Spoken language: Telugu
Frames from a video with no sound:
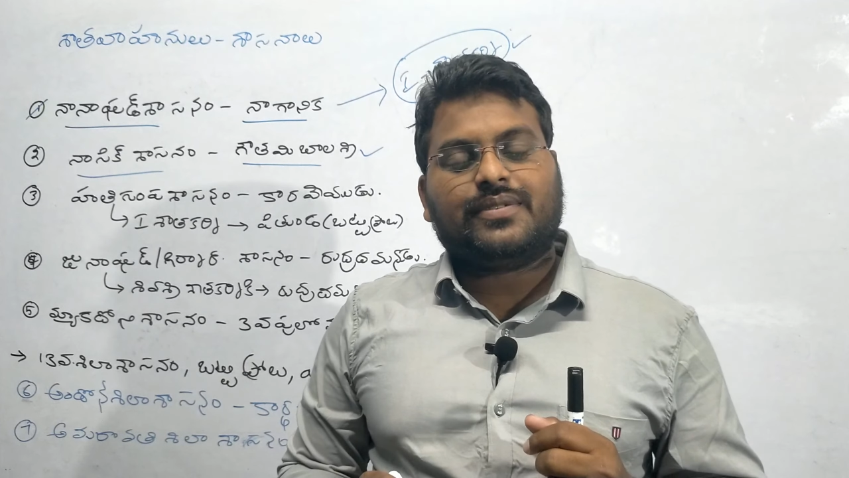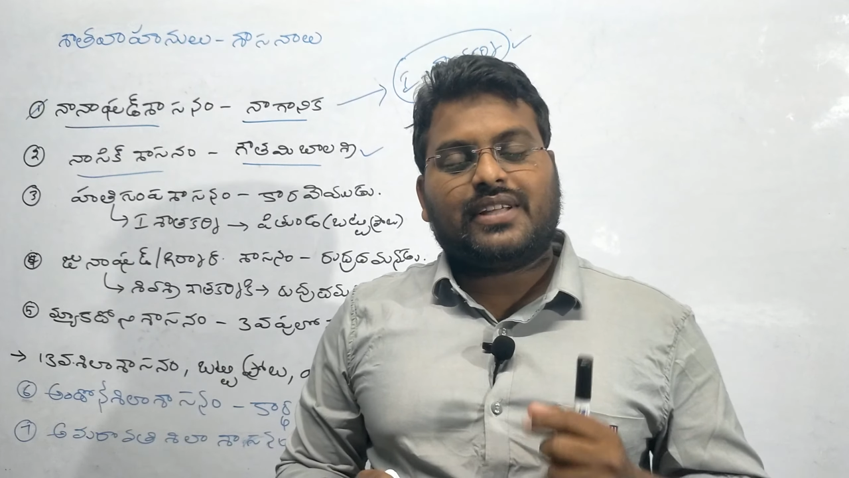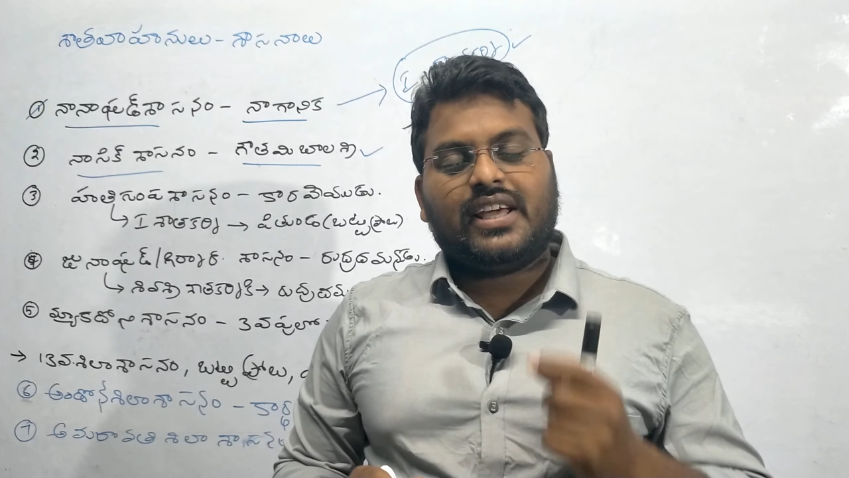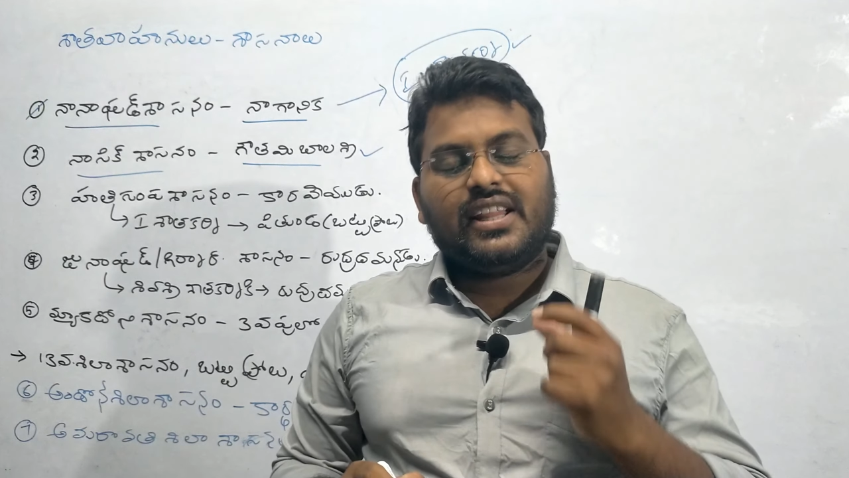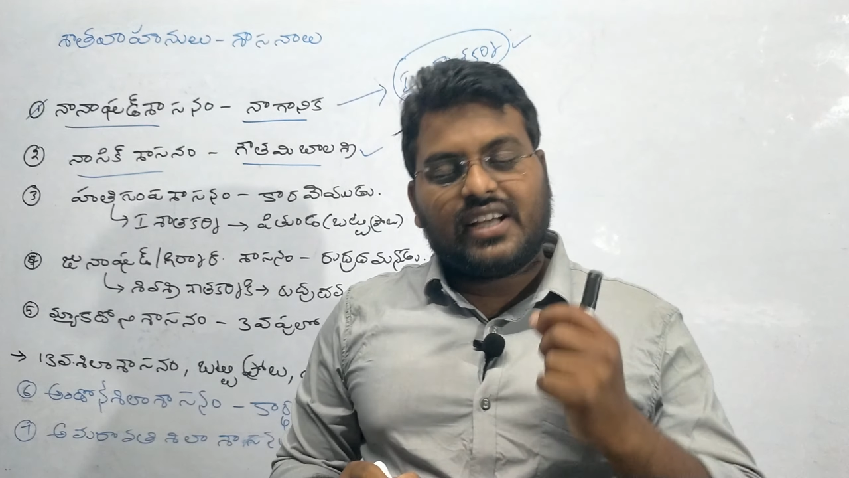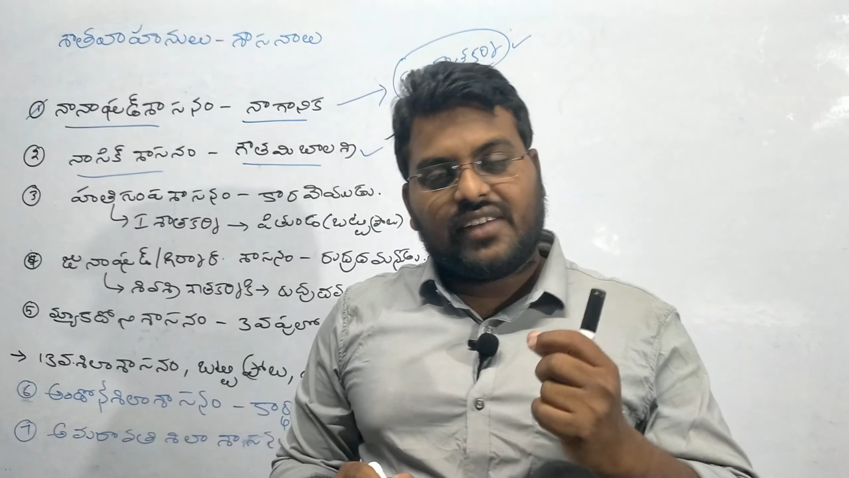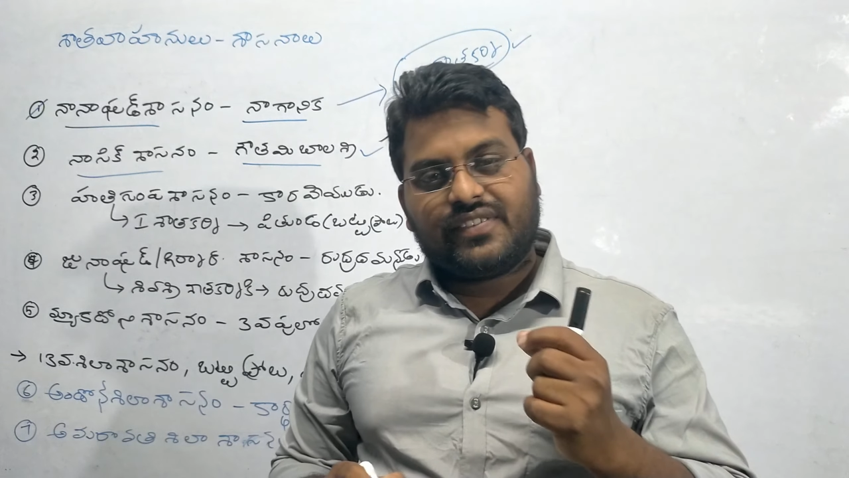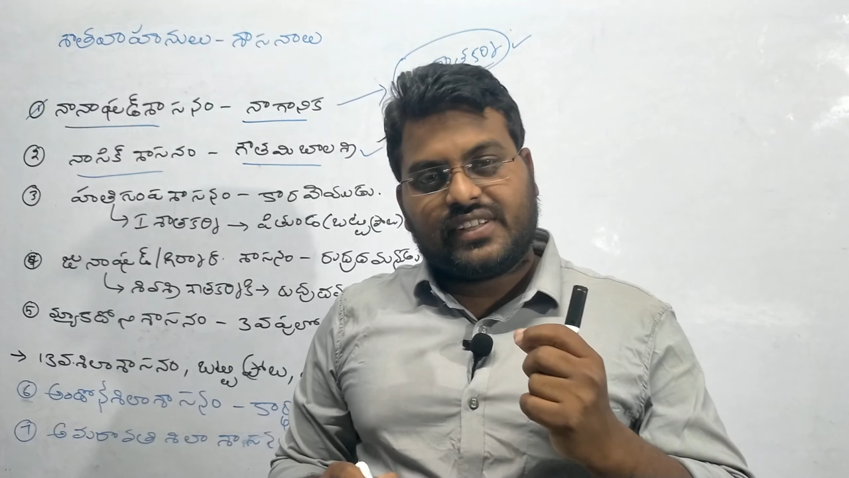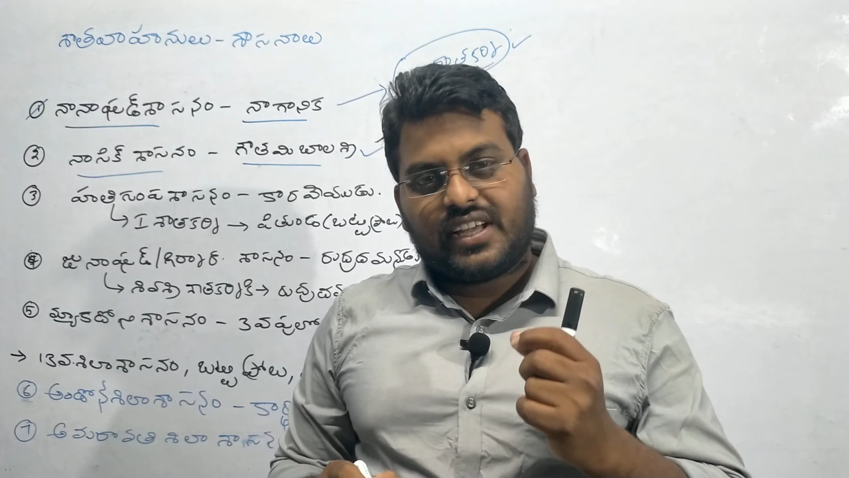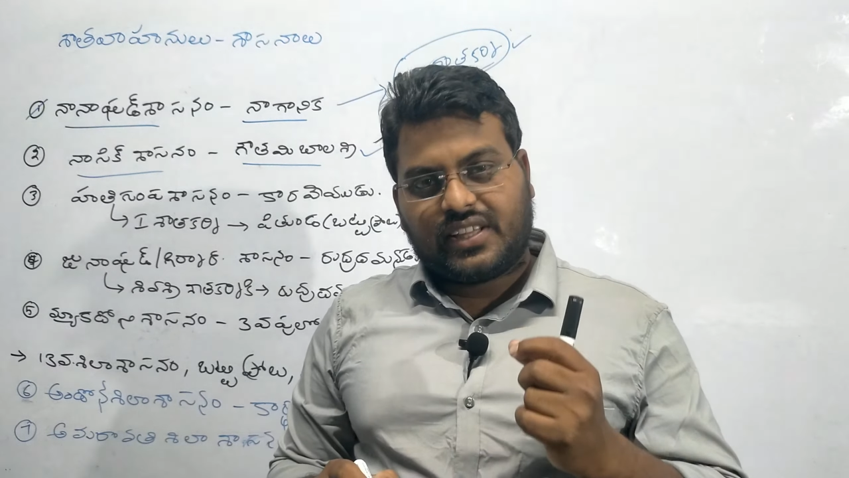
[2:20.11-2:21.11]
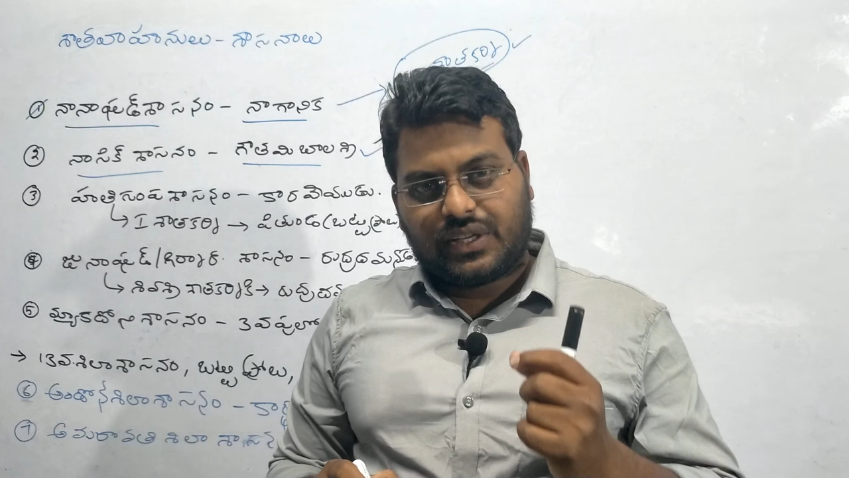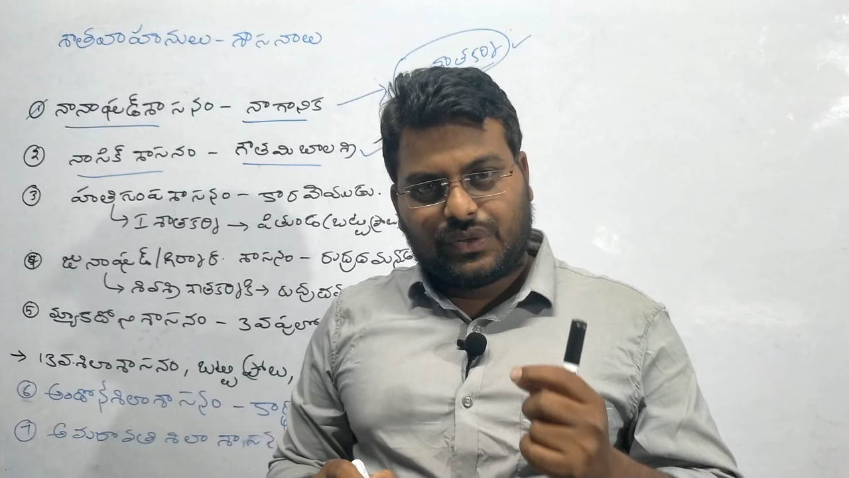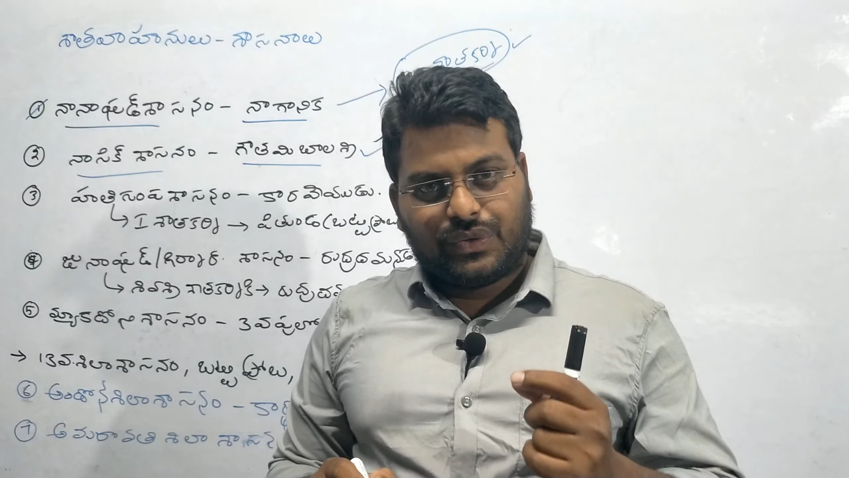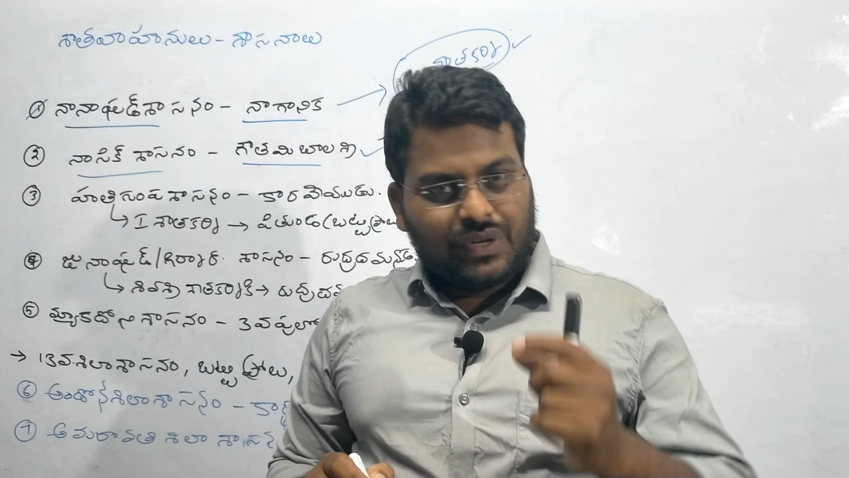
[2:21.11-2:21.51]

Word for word: ఉంటుంది ఏం కన్ఫ్యూజ్ అవుతారు